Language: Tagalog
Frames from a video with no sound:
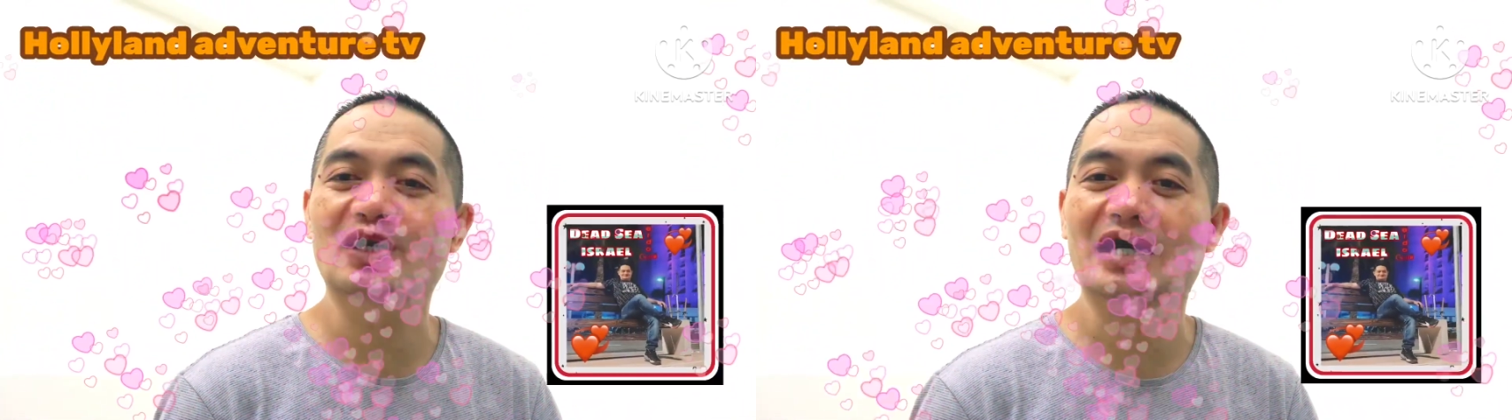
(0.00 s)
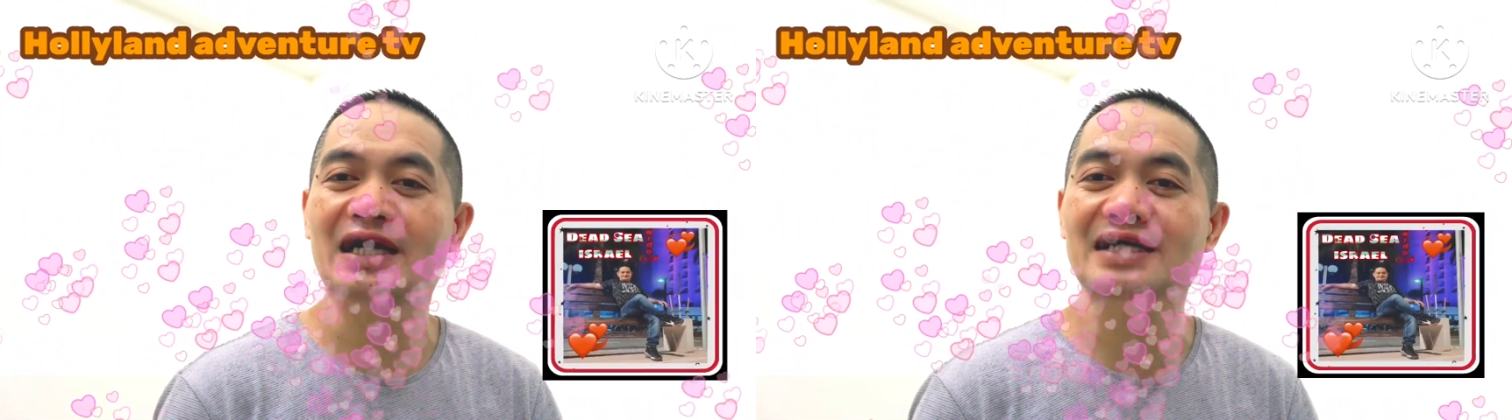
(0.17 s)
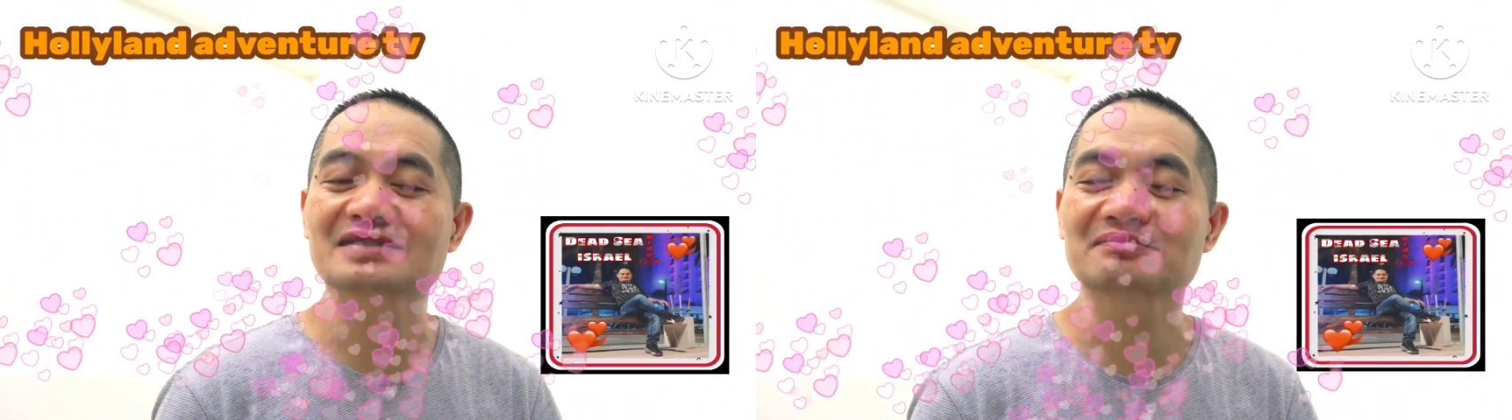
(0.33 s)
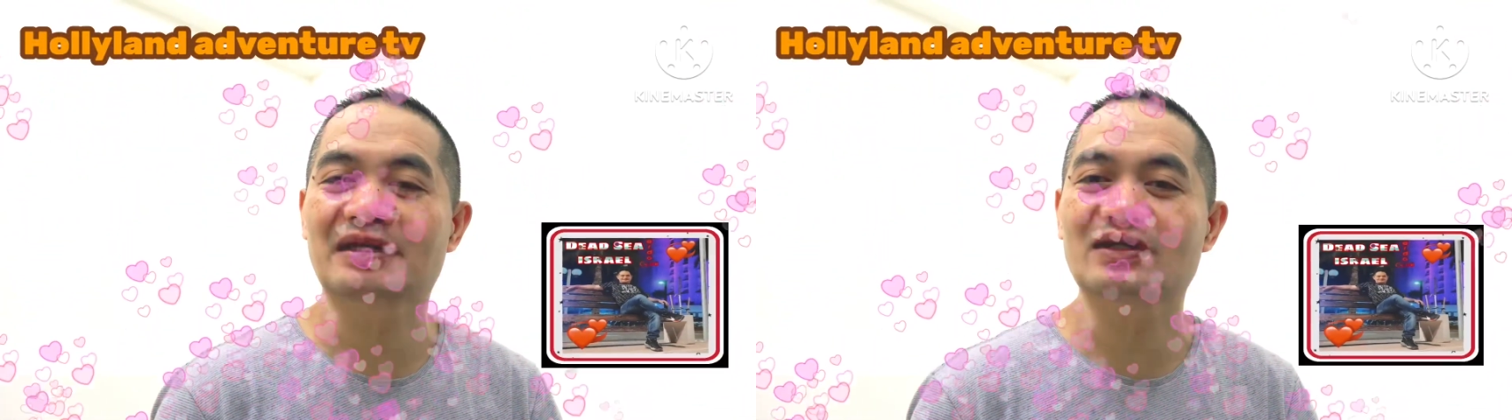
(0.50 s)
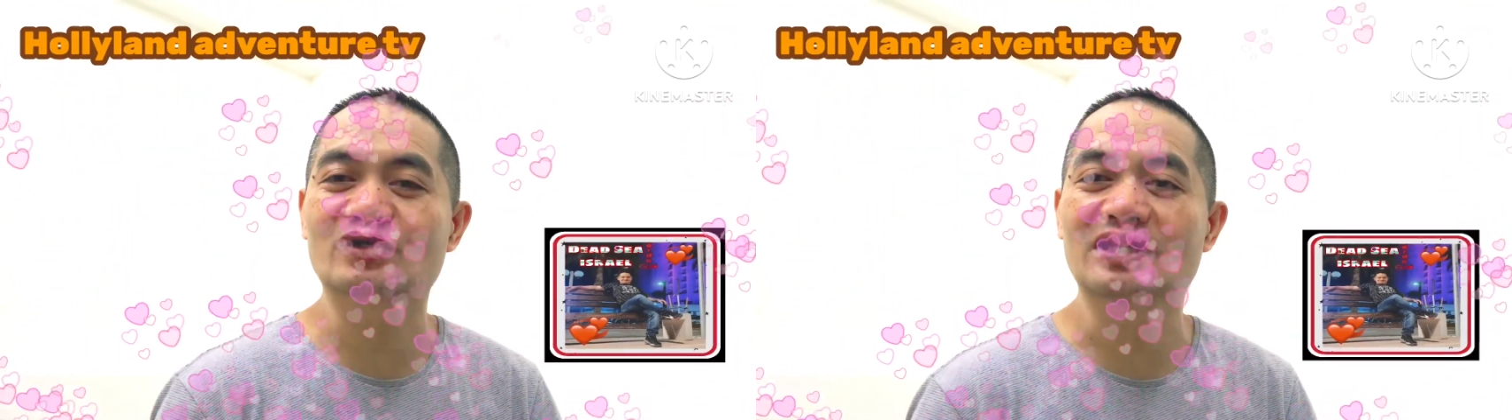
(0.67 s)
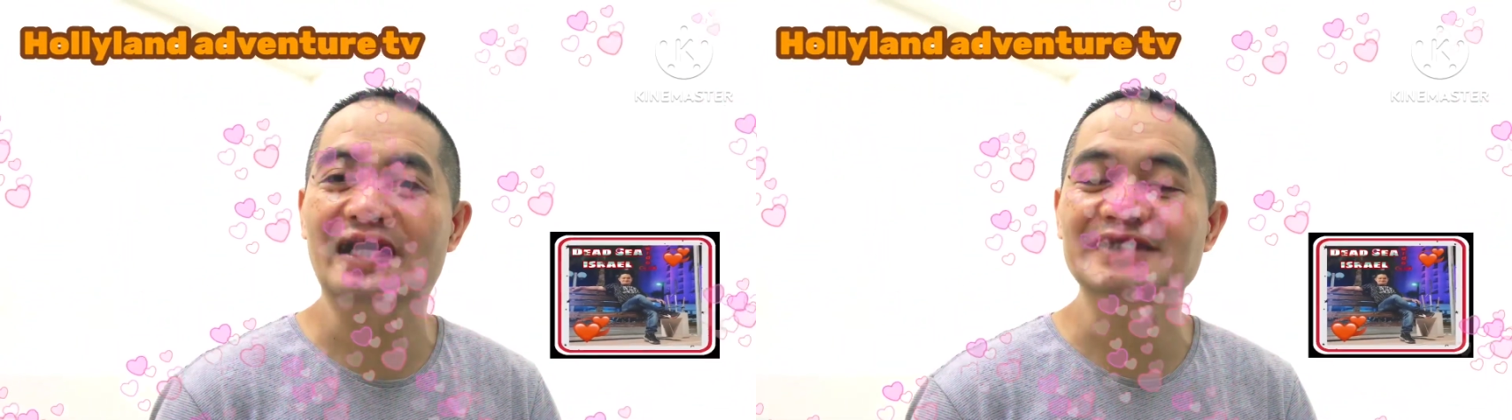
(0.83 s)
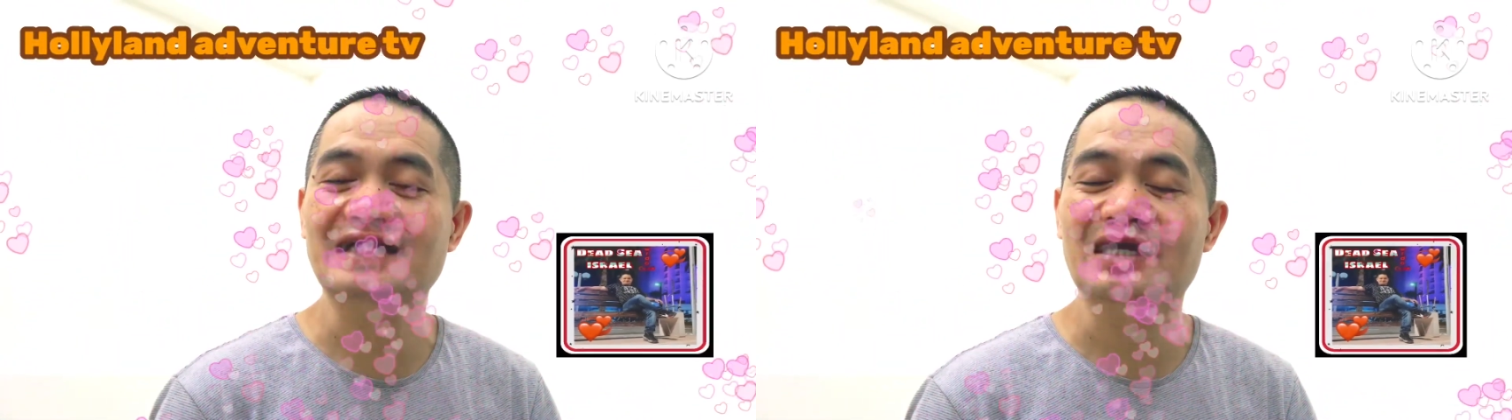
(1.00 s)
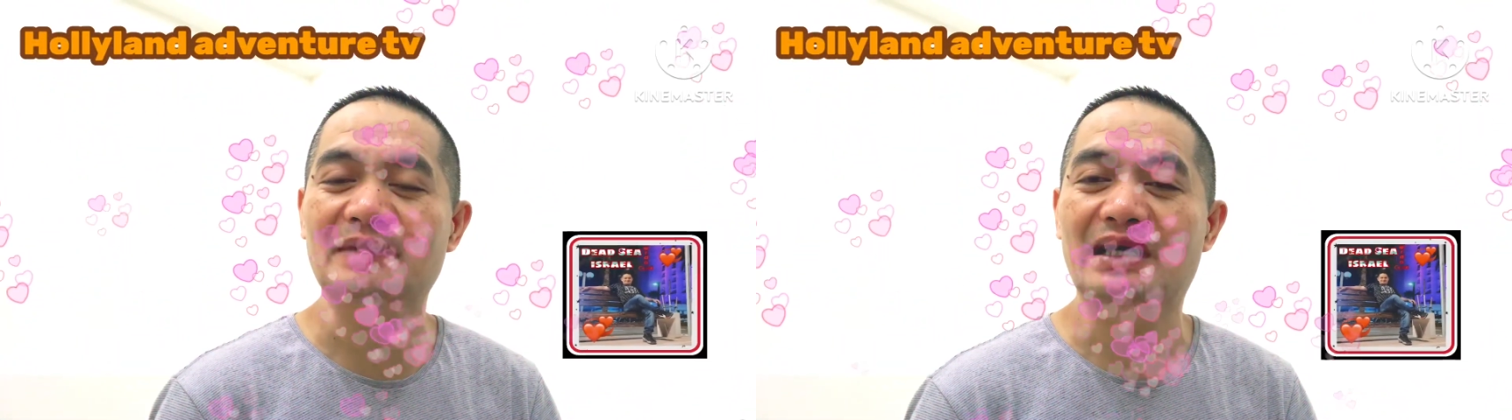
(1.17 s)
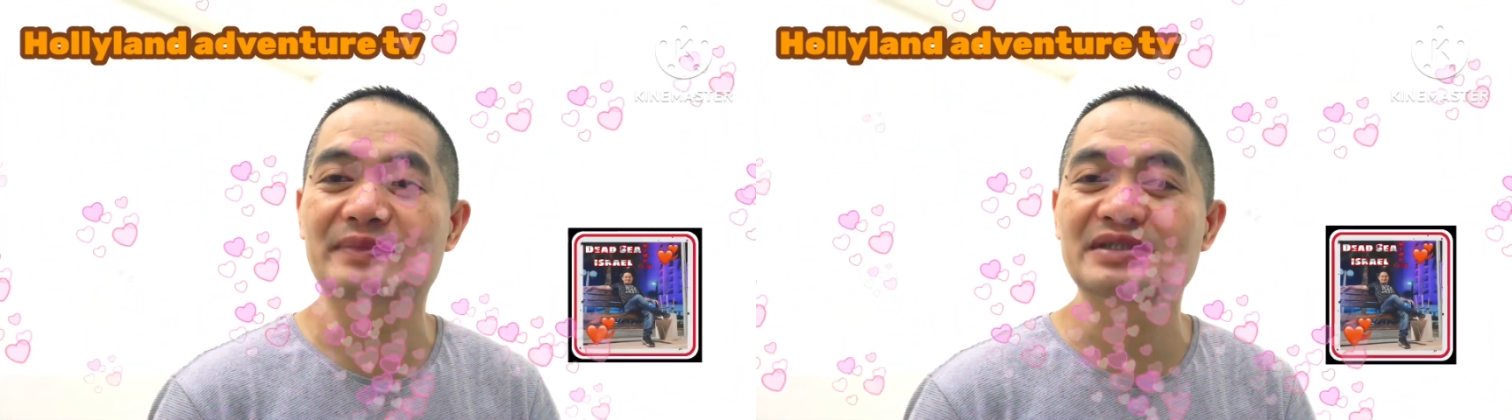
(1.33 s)
at manood lang kayo sa
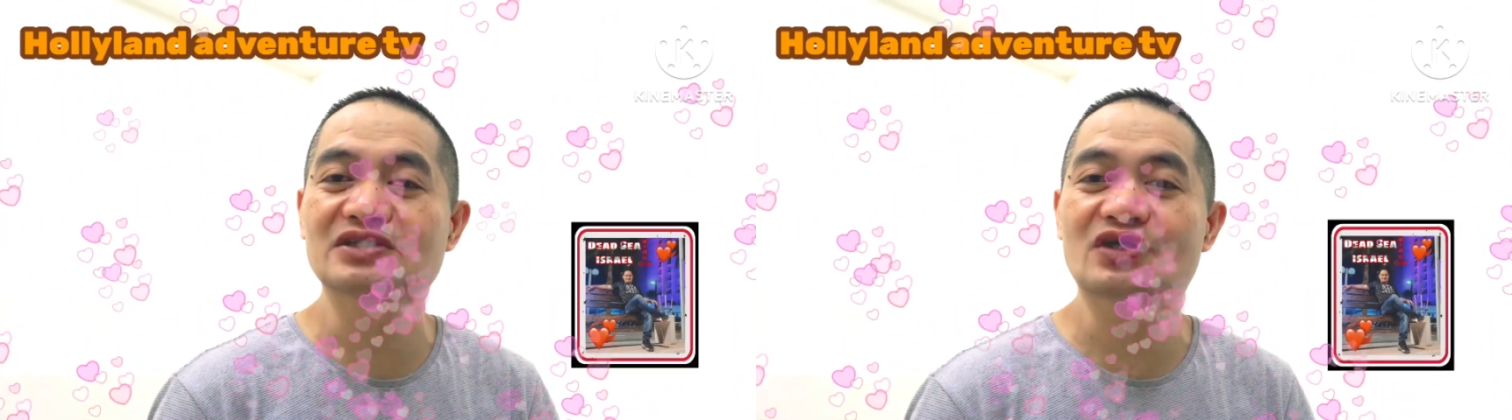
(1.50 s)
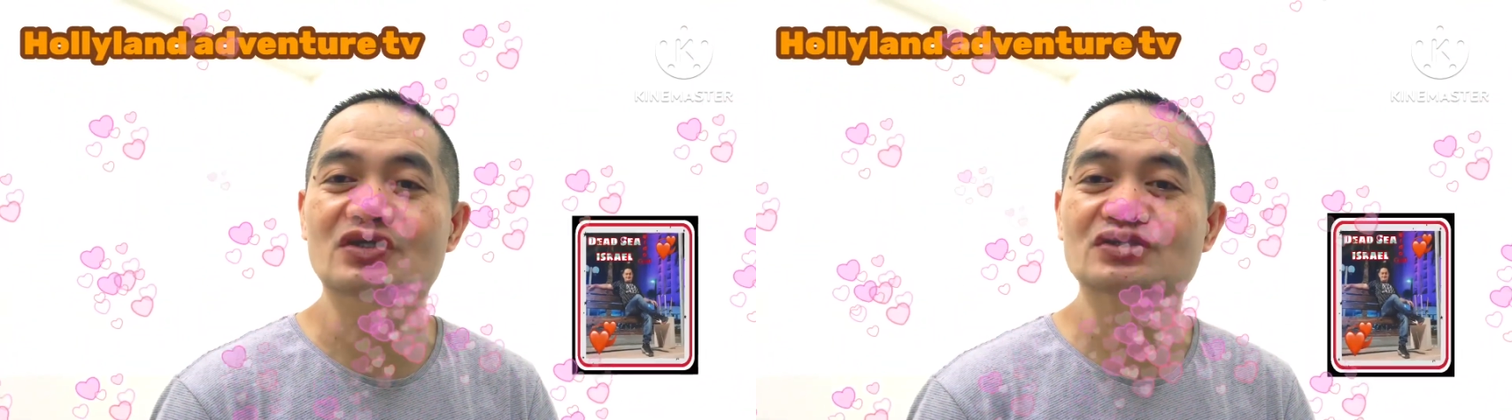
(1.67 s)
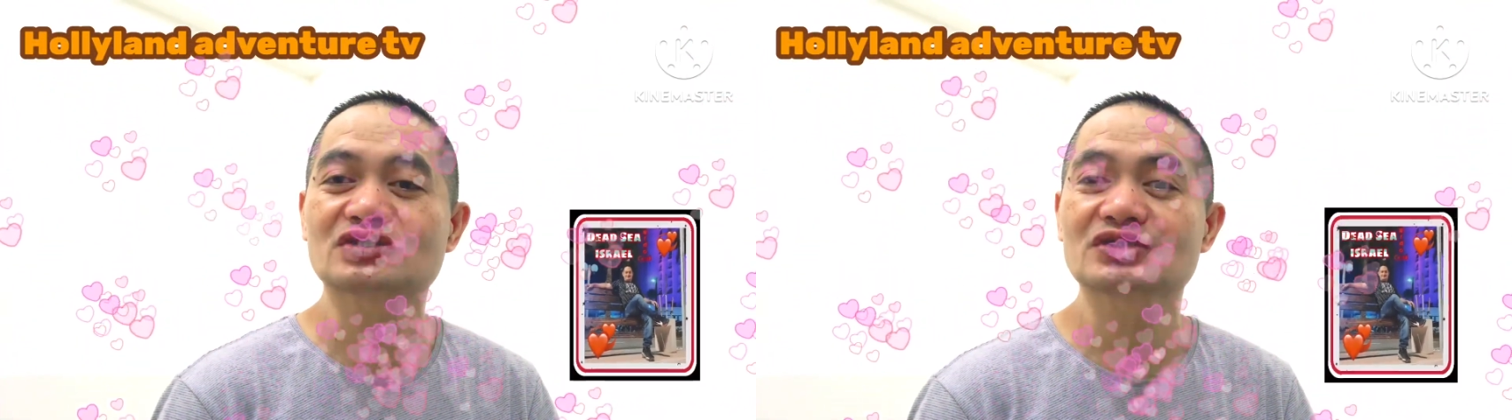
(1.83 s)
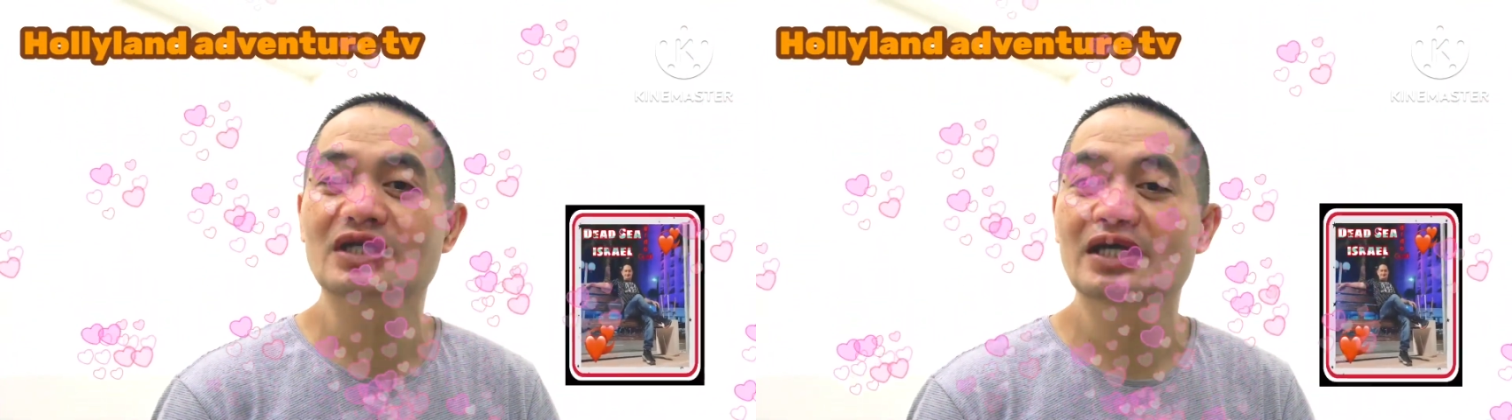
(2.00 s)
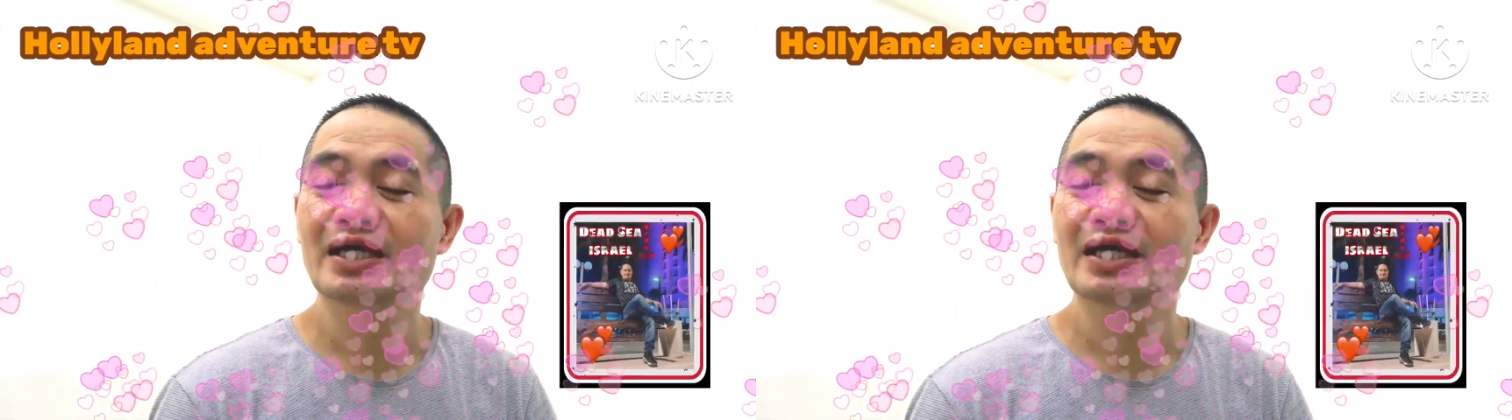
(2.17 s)
aking mga videos.